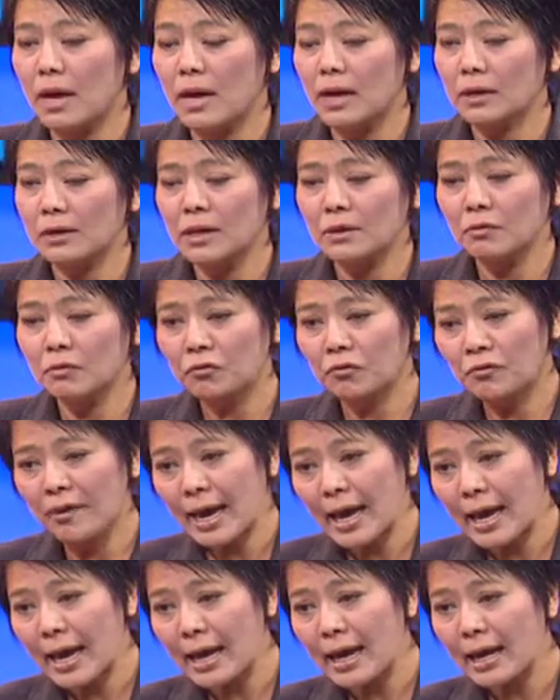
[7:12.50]
mà đánh
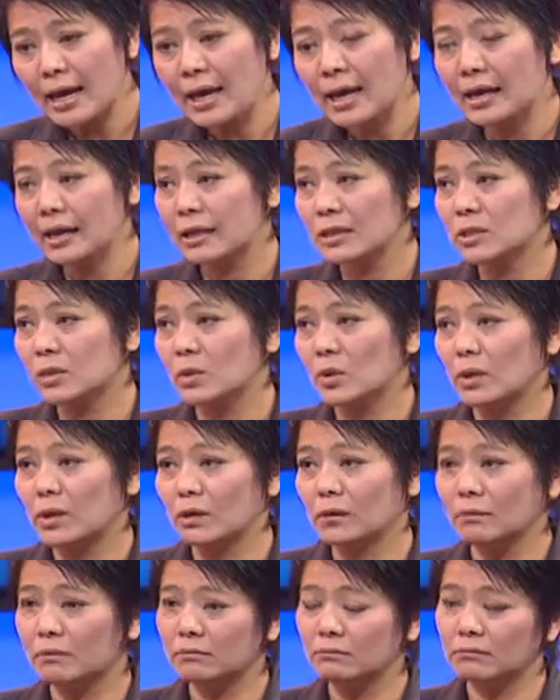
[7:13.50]
phá hay cái
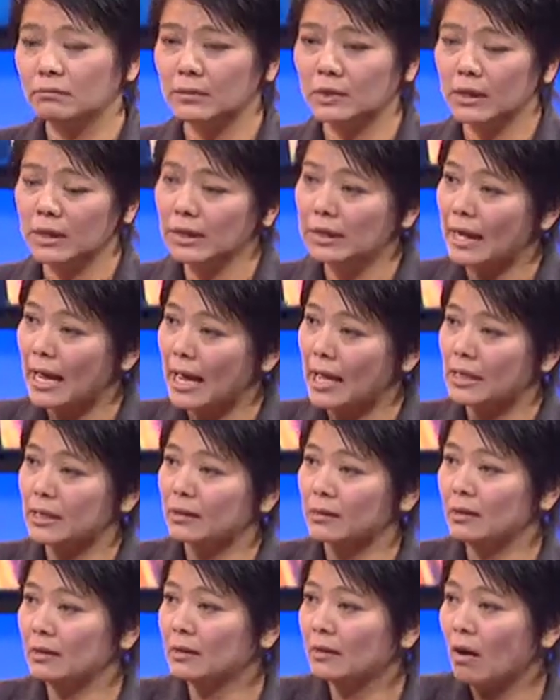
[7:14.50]
chuyện tiếng
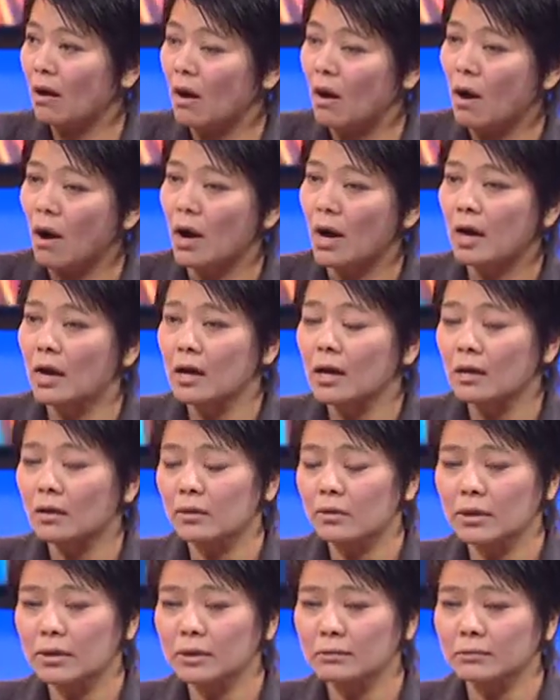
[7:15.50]
này tiếng nọ,
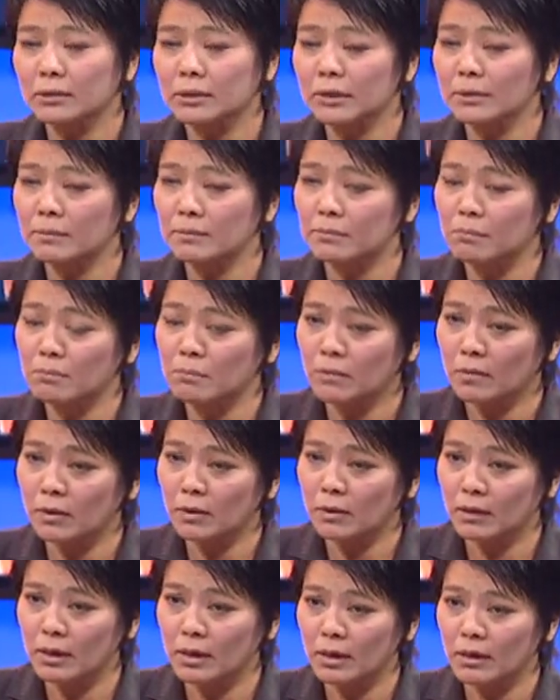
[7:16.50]
nói công ty uh,
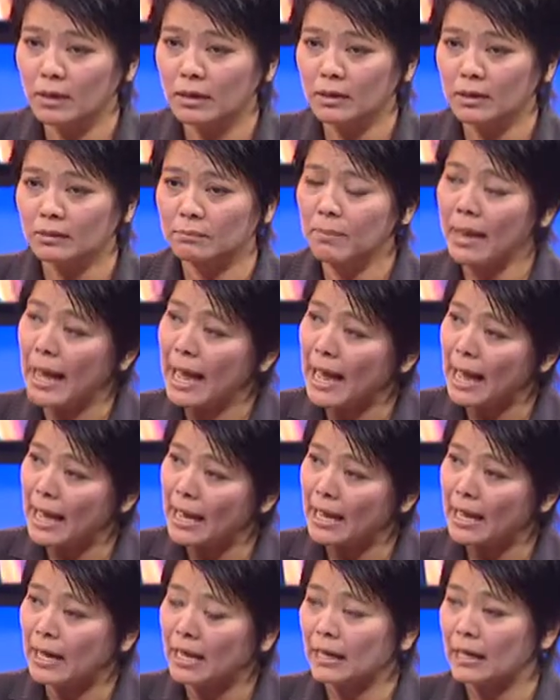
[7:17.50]

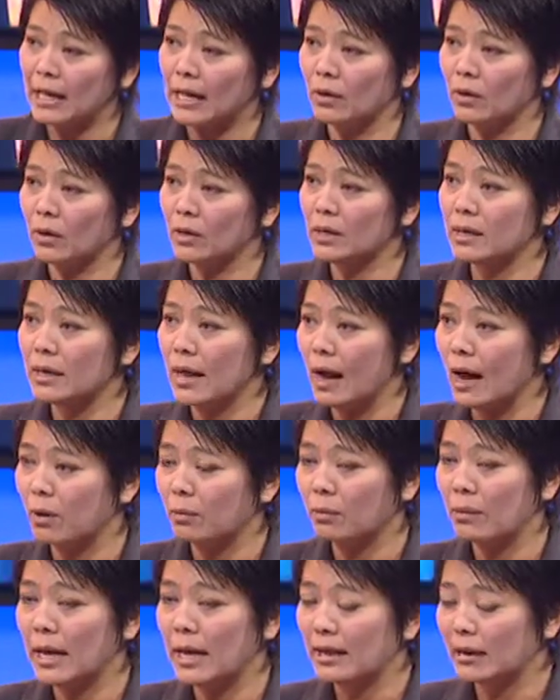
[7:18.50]
ma hay là có
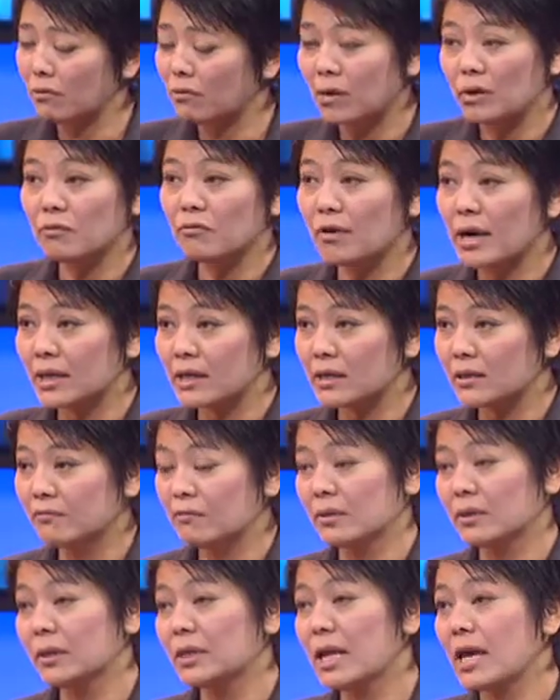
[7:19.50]
độc hay là vân vân
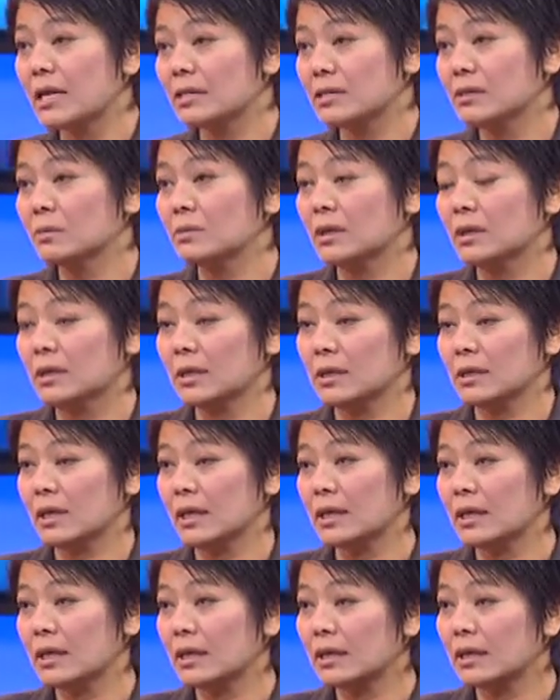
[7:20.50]
nhiều vấn đề trong cái
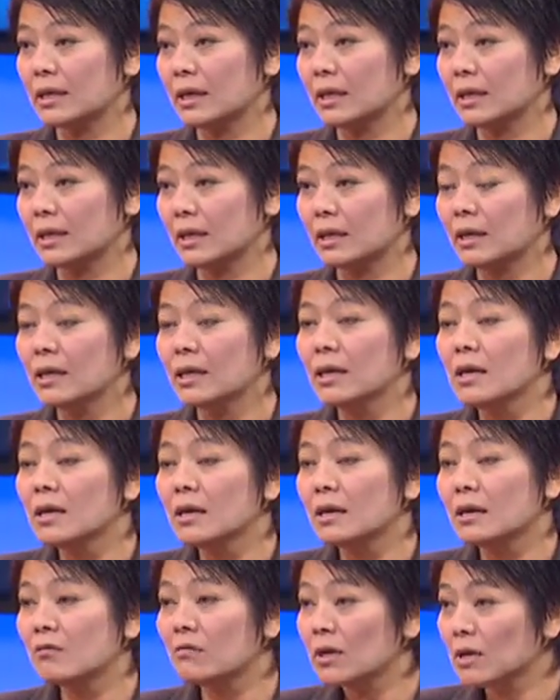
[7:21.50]
cái cái cái cái
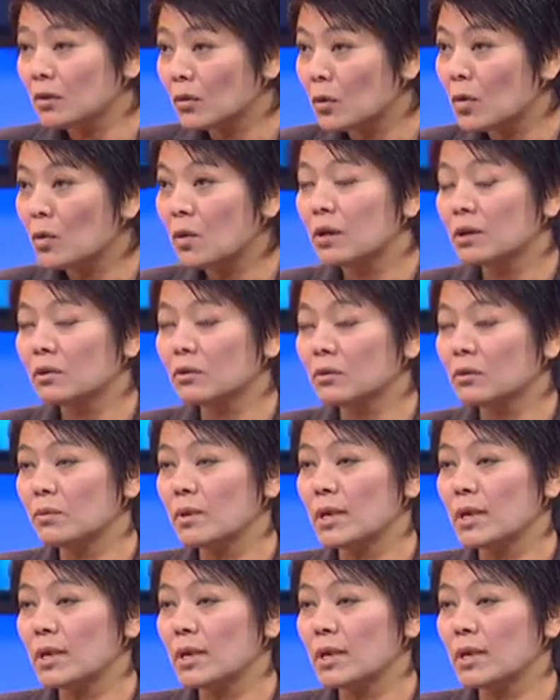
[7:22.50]
cái viên thuốc của, của